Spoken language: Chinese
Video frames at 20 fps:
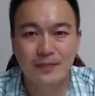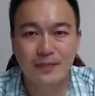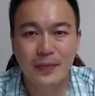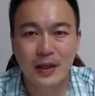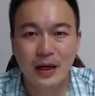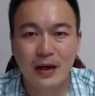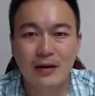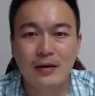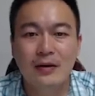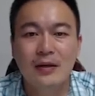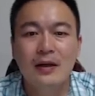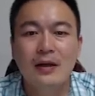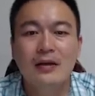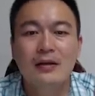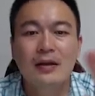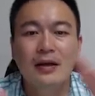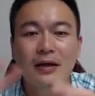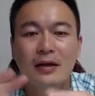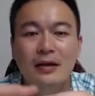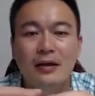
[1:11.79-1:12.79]
好，
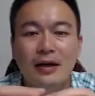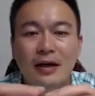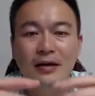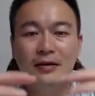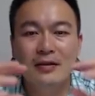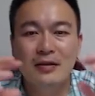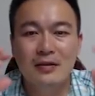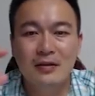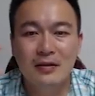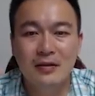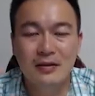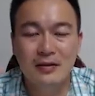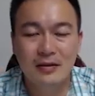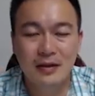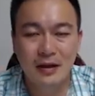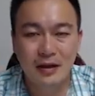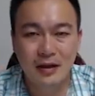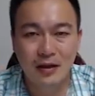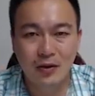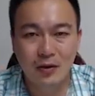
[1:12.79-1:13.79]
那刚是
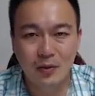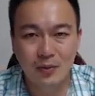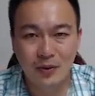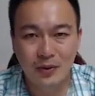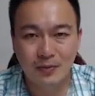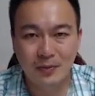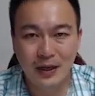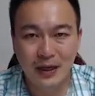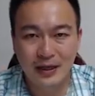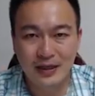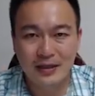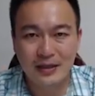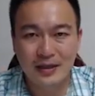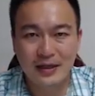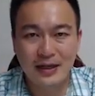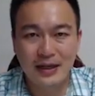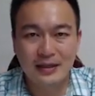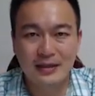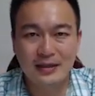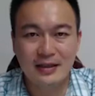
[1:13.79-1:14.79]
呃，我们把一根
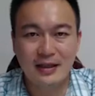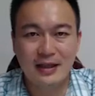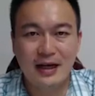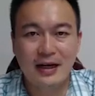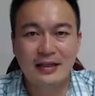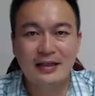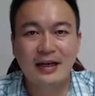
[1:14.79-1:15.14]
杆子拉，